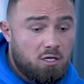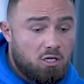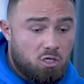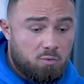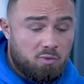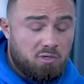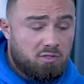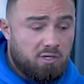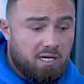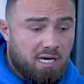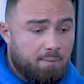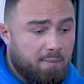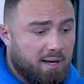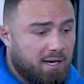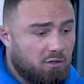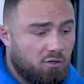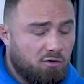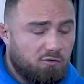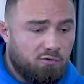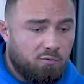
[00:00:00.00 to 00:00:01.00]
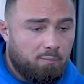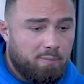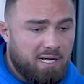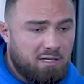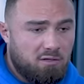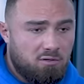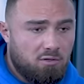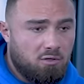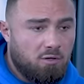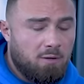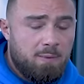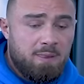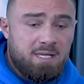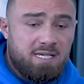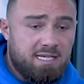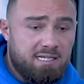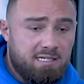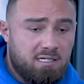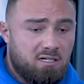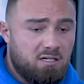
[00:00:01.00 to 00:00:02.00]
Je pense que les marques ne font pas de.
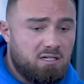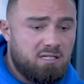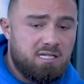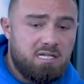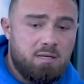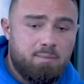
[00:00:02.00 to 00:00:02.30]
Ils utilisent